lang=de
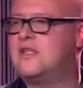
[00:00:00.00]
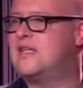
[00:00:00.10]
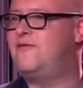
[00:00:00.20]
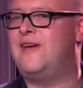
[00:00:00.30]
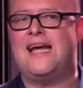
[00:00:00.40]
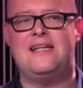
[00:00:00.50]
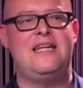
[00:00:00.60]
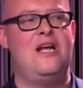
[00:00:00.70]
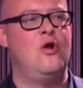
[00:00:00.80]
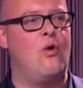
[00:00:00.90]
sondern das wären
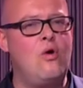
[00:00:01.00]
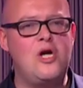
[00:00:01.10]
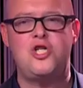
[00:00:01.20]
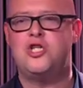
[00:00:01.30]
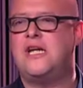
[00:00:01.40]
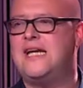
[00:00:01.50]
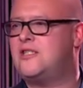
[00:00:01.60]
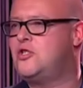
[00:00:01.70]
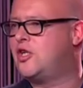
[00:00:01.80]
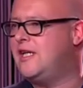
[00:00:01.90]
die logischen
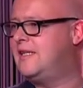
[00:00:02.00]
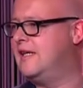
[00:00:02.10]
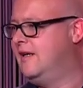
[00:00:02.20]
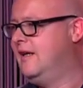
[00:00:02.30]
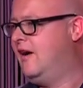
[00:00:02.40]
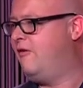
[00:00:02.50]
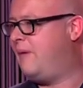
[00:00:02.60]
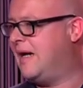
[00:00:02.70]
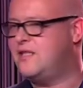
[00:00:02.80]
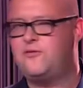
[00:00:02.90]
nächsten Schritte auf
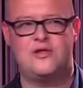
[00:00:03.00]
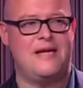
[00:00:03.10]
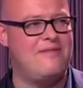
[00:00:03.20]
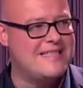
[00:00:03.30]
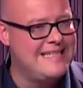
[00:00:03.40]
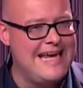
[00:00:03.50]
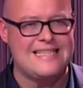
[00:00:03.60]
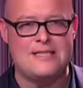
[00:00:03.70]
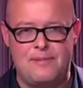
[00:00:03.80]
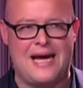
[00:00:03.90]
Basis von dem, was
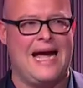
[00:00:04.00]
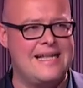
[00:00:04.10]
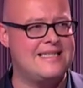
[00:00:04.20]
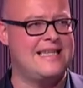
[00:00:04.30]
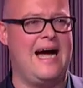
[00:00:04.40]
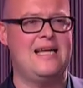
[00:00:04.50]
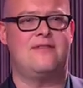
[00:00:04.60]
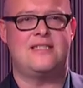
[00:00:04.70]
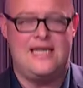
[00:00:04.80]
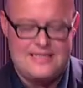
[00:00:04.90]
jetzt bereits da
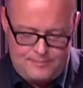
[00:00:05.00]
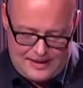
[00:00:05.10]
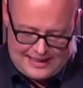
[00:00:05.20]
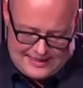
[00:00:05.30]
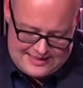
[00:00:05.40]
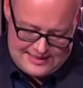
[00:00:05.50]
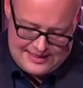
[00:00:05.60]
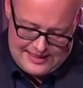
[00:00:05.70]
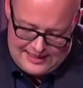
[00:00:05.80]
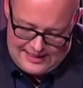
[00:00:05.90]
ist, was jetzt bereits
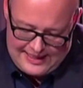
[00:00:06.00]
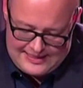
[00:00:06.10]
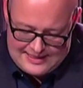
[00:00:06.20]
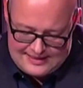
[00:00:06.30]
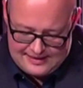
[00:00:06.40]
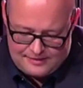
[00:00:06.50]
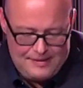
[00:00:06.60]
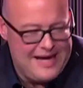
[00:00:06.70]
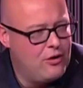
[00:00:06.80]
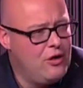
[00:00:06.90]
existiert.
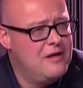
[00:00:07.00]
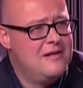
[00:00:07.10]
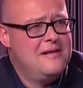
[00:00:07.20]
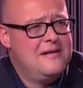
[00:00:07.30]
Mehr noch,